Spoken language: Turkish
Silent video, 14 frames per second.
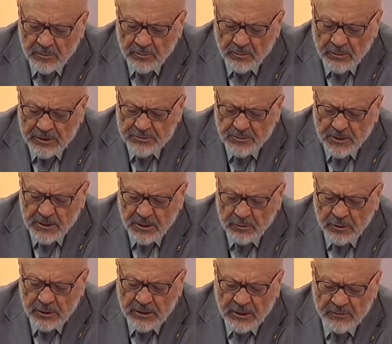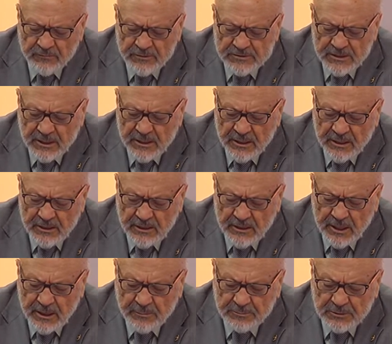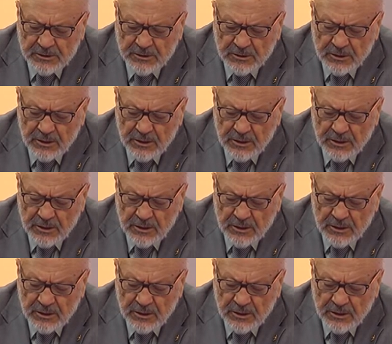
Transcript: başbakan olarak vesaire ne yaptı?